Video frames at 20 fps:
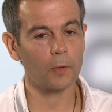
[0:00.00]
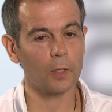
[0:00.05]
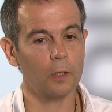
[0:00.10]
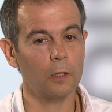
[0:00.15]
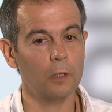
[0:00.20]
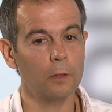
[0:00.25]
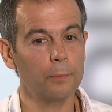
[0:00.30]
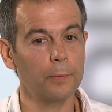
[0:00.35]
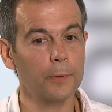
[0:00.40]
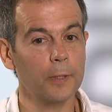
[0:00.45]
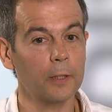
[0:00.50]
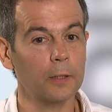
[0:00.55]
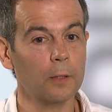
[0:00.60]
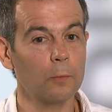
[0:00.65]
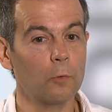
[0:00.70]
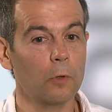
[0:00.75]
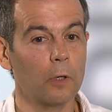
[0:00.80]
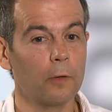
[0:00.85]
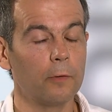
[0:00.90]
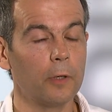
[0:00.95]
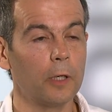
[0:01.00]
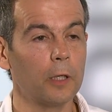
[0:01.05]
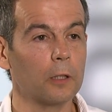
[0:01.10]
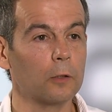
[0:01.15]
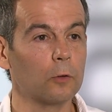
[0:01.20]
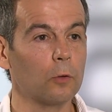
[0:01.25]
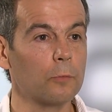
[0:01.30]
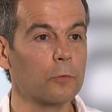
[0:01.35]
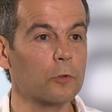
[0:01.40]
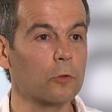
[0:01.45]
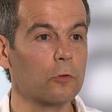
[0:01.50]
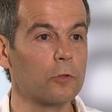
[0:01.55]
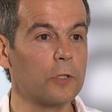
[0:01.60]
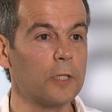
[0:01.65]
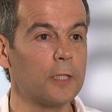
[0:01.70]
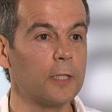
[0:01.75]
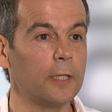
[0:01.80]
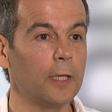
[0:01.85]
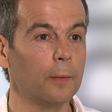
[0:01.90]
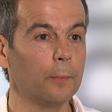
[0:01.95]
И поэтому говорить о том, что
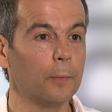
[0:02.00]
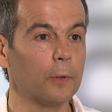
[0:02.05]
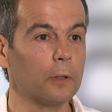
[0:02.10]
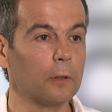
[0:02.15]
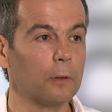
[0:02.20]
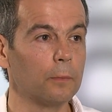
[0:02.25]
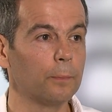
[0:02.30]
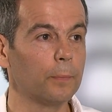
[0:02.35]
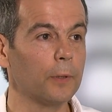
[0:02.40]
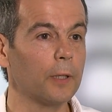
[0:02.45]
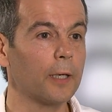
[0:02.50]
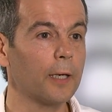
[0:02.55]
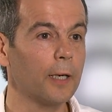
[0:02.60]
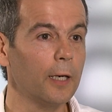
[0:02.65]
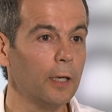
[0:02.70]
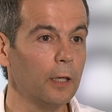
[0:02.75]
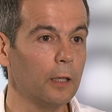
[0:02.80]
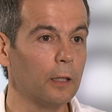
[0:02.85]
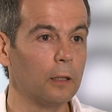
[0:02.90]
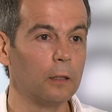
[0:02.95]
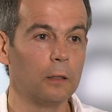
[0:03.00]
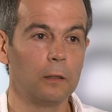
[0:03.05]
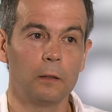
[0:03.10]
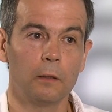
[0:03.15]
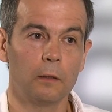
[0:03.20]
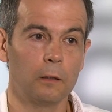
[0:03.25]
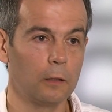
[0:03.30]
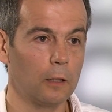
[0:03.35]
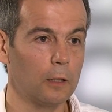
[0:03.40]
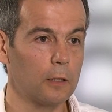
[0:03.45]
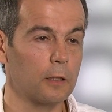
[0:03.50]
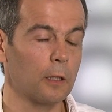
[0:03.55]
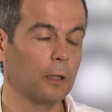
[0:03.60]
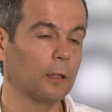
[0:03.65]
система плохая, нельзя.